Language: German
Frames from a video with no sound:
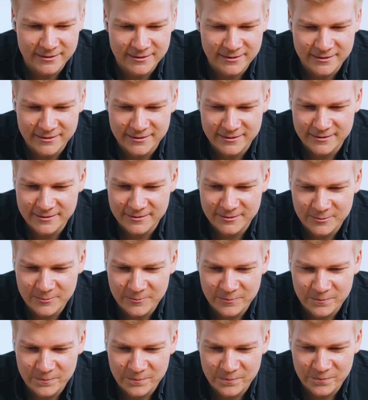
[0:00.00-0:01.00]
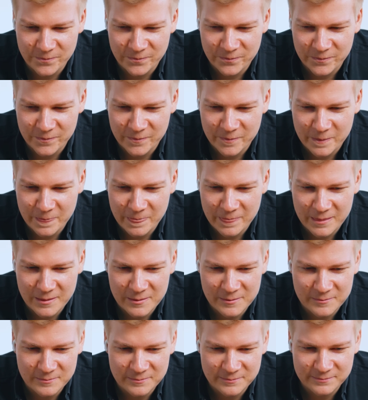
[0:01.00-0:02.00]
Also, ich glaube nicht. Wenn ich mir
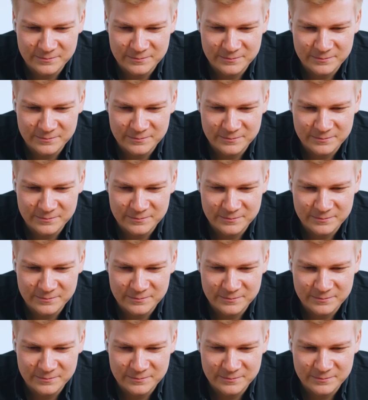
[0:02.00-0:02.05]
jetzt,